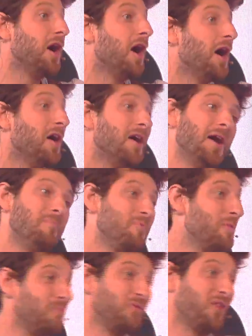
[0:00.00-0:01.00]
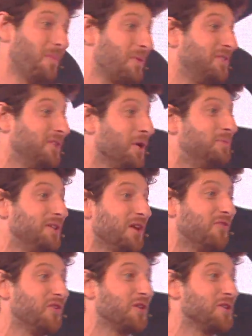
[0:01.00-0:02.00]
hein, hein pour faire plaisir au petit
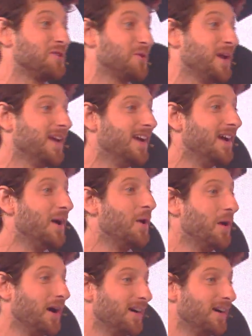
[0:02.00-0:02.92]
enfant que je suis. C'est pas